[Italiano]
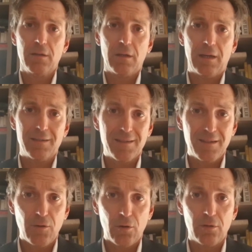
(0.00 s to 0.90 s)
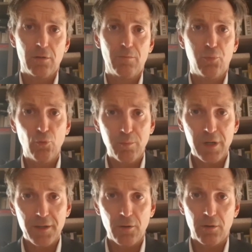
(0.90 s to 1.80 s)
asilo
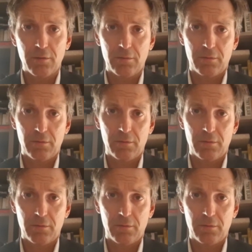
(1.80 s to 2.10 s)
pubblico,